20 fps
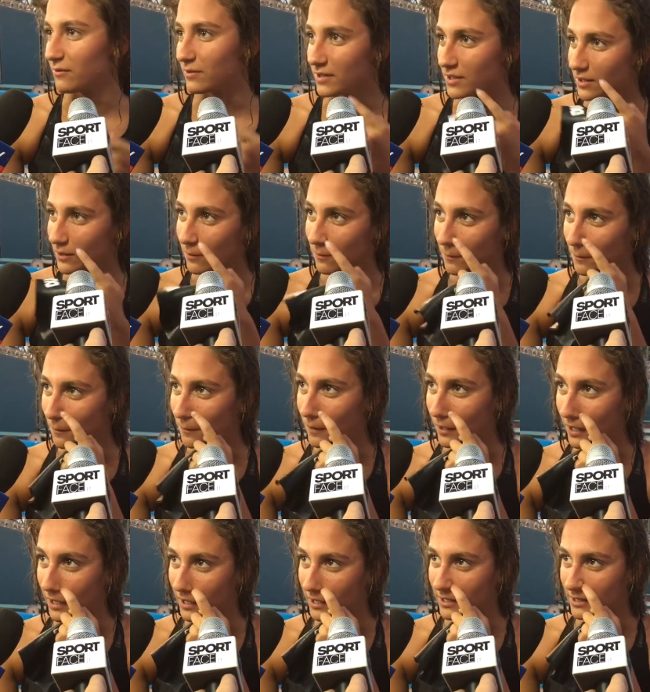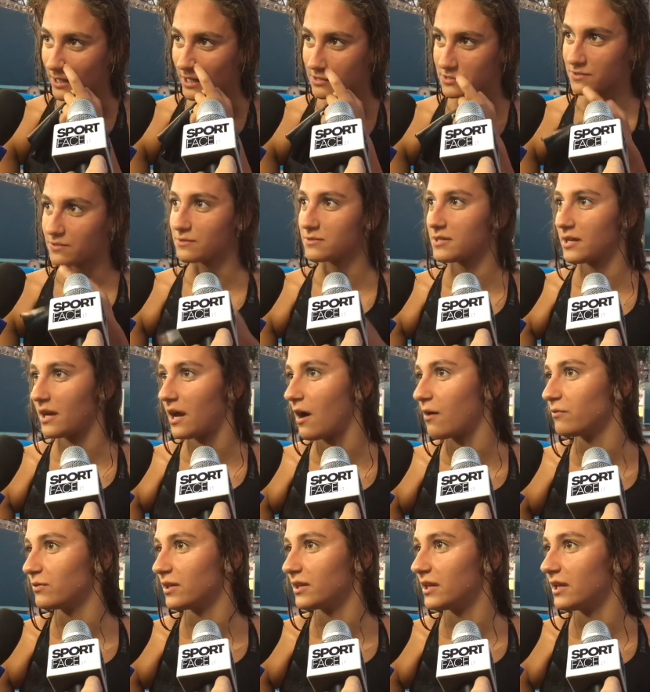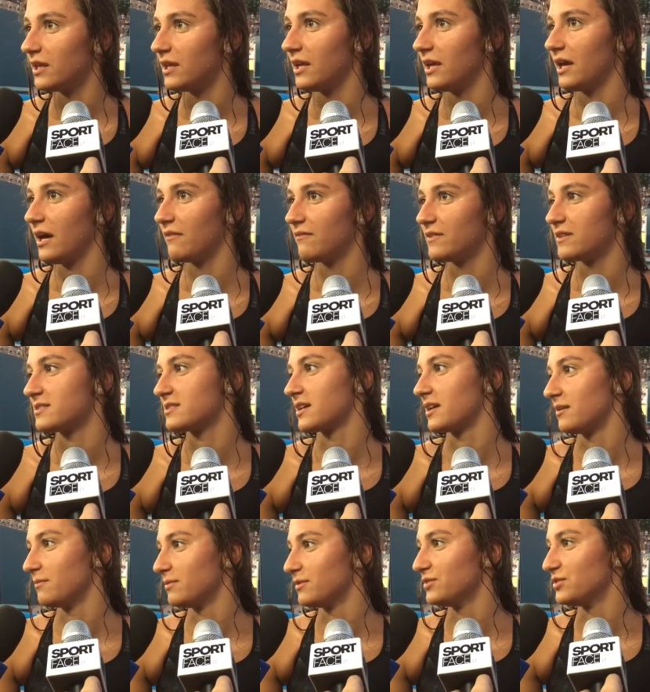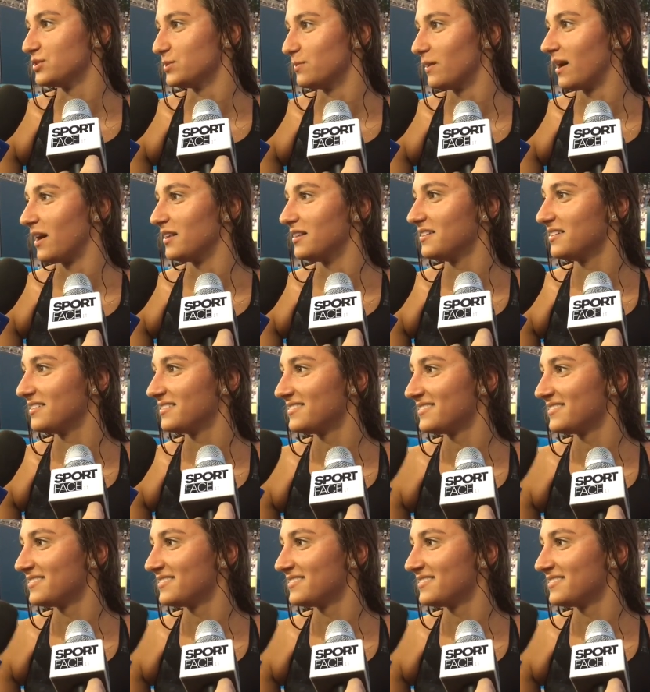quindi comunque a Glasgow sarà una delle avversarie principali.